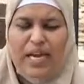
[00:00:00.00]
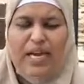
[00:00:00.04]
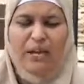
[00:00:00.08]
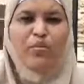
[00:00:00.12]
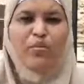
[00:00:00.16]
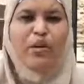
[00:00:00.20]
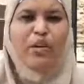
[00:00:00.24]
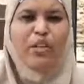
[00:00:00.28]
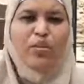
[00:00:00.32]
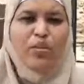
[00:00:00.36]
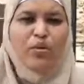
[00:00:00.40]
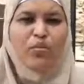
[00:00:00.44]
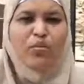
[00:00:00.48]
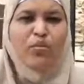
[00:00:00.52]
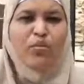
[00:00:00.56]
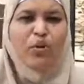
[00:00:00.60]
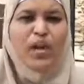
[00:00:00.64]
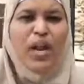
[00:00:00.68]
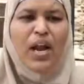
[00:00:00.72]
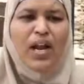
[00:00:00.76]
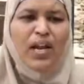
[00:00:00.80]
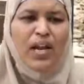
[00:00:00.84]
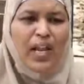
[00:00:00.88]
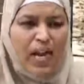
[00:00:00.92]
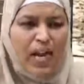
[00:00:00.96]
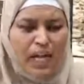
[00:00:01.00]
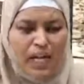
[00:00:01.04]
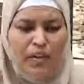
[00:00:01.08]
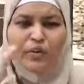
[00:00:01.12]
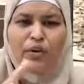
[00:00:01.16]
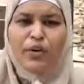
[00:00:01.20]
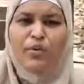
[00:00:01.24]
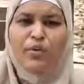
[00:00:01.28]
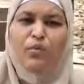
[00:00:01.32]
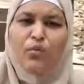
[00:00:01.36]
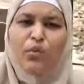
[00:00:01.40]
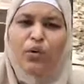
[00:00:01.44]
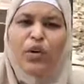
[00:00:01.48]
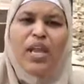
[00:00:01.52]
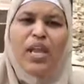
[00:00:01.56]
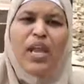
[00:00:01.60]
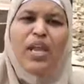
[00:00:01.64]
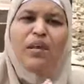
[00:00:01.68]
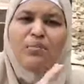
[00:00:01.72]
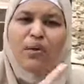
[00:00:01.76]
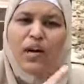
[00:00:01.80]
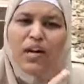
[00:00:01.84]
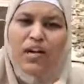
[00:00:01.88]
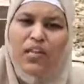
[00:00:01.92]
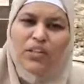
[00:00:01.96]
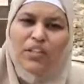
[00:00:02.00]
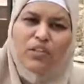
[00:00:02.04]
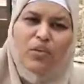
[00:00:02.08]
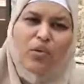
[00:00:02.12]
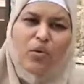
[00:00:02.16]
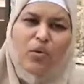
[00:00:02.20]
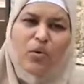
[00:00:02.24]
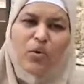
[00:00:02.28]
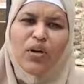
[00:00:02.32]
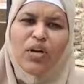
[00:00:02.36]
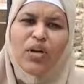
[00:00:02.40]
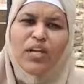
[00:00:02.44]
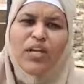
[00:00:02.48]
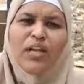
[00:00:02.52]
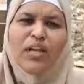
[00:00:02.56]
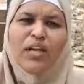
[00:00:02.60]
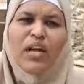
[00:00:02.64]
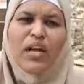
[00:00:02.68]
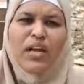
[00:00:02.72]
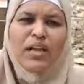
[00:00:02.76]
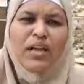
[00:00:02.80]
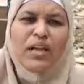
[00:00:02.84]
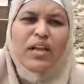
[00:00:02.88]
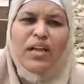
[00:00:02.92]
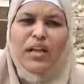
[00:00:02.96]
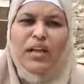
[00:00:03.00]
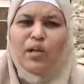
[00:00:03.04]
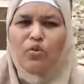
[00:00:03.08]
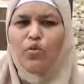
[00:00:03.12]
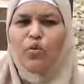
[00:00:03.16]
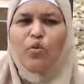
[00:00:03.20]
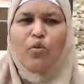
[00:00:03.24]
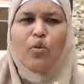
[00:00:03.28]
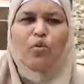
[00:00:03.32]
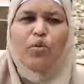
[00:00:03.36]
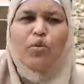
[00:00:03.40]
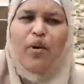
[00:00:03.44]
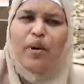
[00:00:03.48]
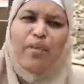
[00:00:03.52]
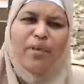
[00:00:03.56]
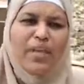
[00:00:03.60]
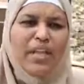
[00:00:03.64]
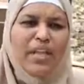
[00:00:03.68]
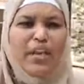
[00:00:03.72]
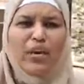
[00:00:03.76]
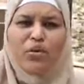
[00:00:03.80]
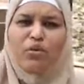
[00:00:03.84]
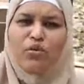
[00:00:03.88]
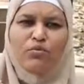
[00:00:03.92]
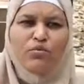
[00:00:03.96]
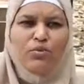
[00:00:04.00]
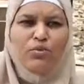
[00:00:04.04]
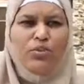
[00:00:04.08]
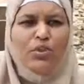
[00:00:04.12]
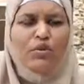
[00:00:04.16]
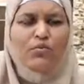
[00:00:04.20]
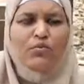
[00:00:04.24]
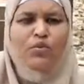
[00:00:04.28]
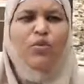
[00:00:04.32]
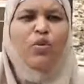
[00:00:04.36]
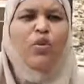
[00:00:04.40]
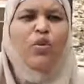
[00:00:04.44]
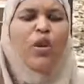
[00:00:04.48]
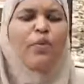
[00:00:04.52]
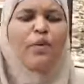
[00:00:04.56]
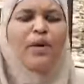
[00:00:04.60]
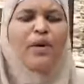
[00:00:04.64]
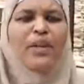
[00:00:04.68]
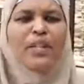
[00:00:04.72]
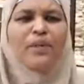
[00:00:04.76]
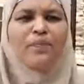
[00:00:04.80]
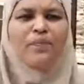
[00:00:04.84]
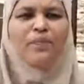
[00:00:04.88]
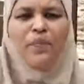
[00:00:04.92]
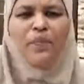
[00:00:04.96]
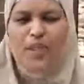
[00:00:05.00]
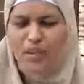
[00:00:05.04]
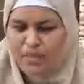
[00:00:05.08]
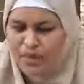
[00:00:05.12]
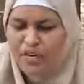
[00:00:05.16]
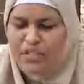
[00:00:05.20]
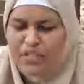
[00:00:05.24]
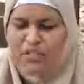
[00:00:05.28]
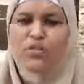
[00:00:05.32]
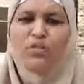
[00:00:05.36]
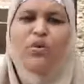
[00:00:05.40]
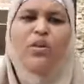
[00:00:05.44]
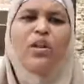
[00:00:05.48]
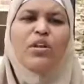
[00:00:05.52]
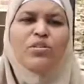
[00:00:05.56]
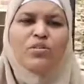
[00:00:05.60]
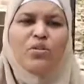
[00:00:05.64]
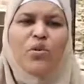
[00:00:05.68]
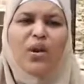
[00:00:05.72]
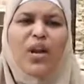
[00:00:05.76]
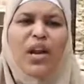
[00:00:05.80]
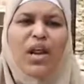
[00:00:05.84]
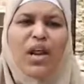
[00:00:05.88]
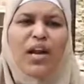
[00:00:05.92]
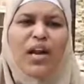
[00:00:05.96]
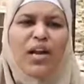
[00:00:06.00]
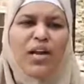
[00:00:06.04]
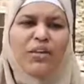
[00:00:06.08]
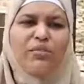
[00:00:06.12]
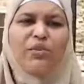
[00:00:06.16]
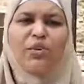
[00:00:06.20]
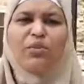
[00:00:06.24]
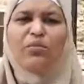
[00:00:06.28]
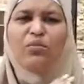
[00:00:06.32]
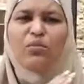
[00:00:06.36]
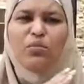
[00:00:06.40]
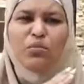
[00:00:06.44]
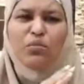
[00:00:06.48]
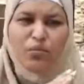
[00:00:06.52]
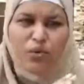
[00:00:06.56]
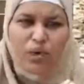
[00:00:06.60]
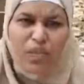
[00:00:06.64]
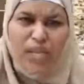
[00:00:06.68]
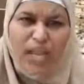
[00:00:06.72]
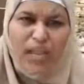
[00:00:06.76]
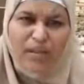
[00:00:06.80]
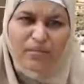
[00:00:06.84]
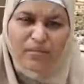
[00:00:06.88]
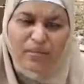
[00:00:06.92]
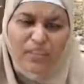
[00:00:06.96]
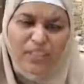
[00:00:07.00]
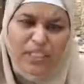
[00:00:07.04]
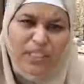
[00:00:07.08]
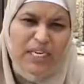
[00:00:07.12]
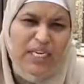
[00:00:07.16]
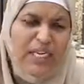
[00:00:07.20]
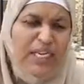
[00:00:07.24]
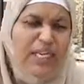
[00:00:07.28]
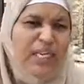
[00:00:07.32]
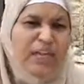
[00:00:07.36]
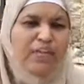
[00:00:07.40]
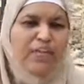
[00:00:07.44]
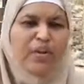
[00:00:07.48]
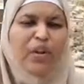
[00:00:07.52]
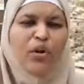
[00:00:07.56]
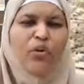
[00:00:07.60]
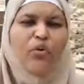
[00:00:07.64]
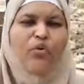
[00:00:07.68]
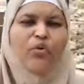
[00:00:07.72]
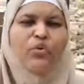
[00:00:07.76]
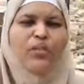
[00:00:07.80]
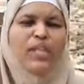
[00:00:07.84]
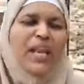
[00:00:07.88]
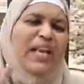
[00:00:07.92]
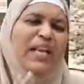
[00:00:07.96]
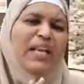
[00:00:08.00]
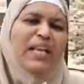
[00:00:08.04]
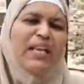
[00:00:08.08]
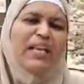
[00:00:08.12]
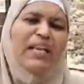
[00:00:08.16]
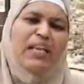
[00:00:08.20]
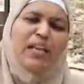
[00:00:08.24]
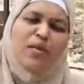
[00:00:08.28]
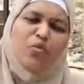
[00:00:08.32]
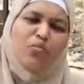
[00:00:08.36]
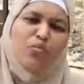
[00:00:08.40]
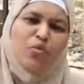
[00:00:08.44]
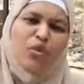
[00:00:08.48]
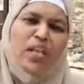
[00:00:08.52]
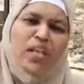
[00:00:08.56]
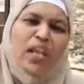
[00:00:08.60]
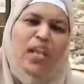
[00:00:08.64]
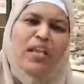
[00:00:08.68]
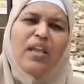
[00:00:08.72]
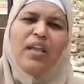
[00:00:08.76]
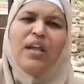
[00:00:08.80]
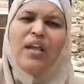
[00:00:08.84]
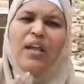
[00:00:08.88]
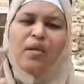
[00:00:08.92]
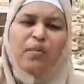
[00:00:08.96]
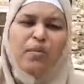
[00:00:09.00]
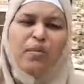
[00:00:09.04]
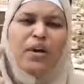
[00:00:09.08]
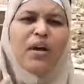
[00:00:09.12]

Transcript: கிளம்புறதுக்கு முன்னாடி அனைவரும் முடியை மழித்து கொண்டு கிளம்புவோம் அப்படிங்கிற ஒரு விஷயம் சொல்லப்படுது இப்ப ரசூல்லா சொல்றாங்க அனைவரும் முடியை வந்து நீக்கி விடணும் தலையில இருக்க முடியை